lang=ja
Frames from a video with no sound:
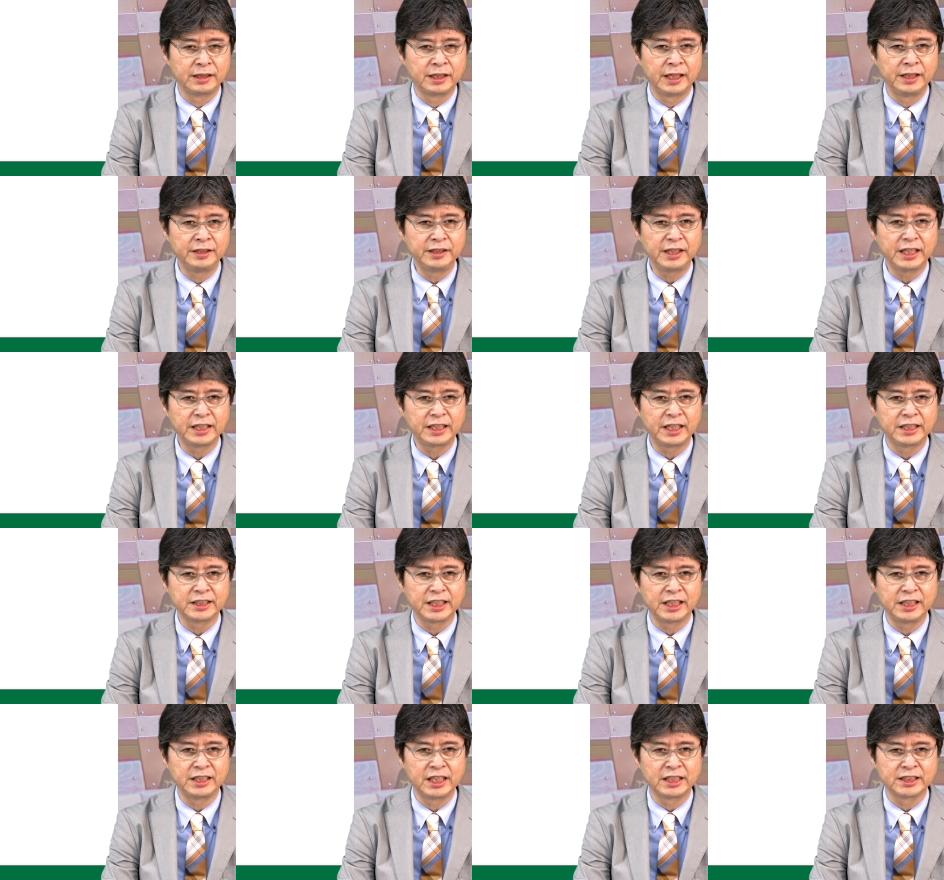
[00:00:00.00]
現代経
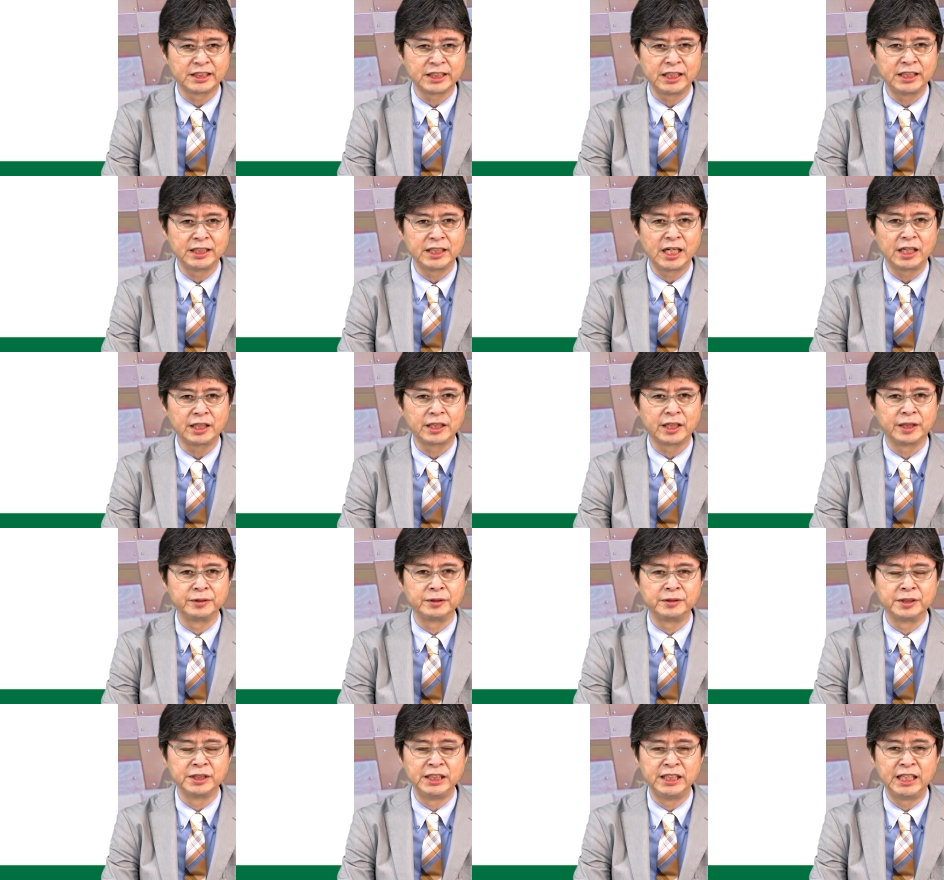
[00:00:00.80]
済デザイン学科
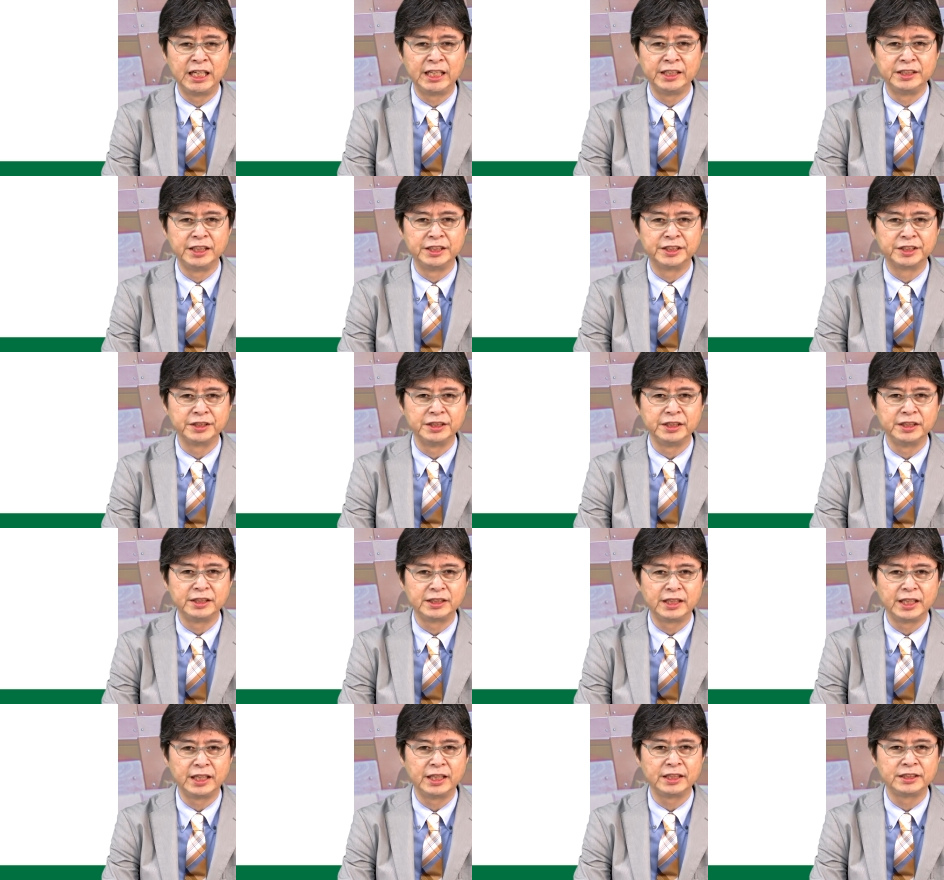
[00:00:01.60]
の理念につい
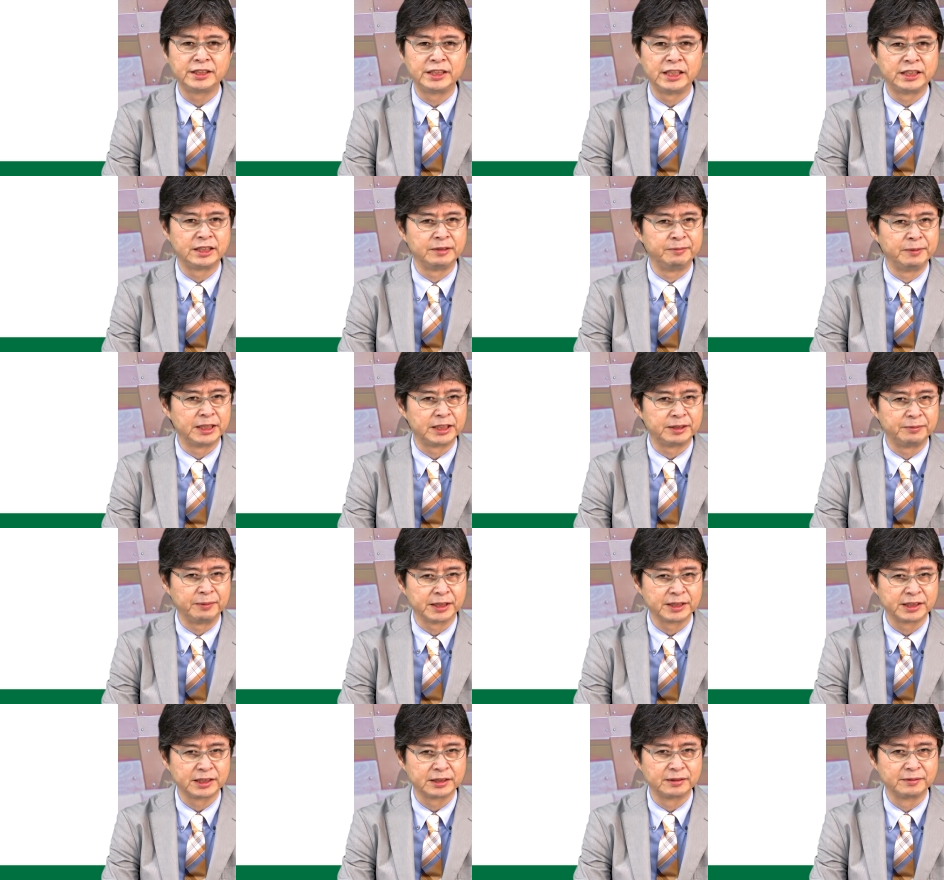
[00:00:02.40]
て説明し
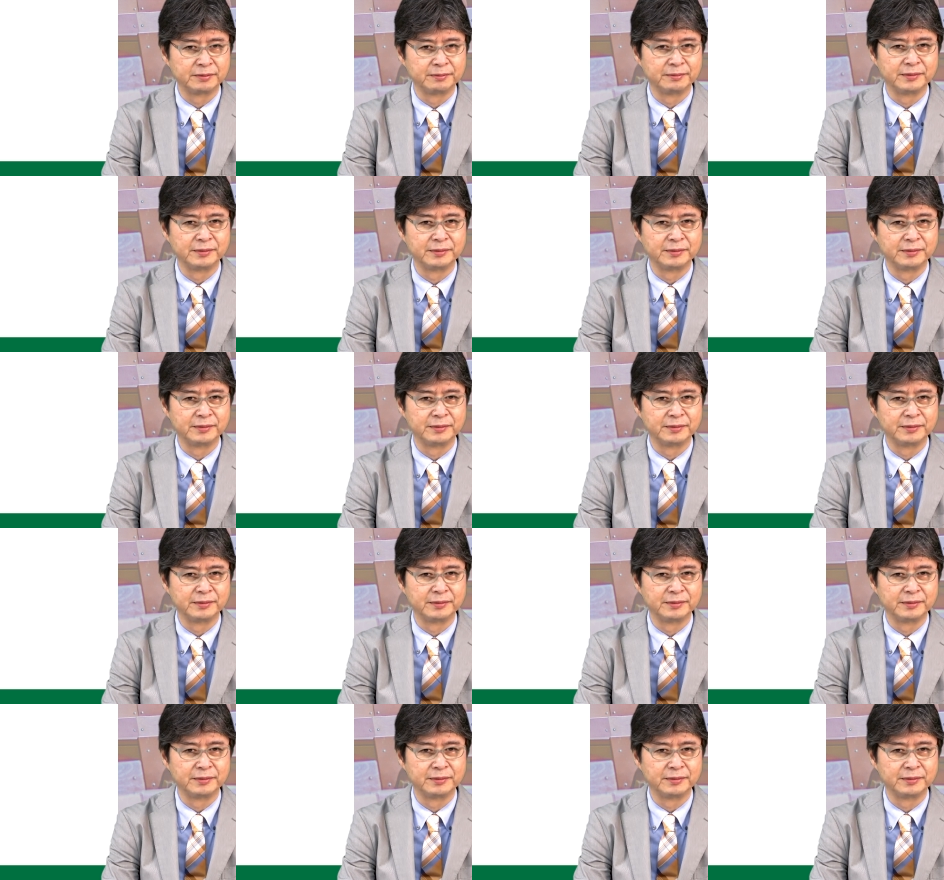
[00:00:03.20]
ます。